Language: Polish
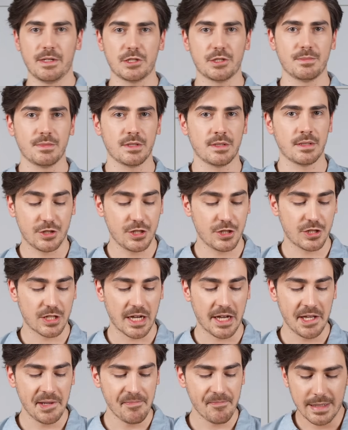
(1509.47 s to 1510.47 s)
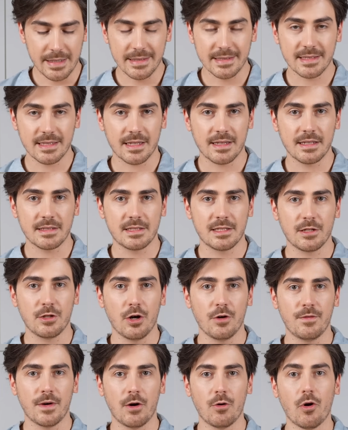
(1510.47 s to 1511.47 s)
mieliśmy dzisiaj i
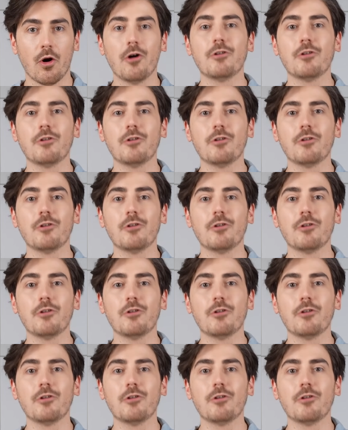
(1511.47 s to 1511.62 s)
zadecydował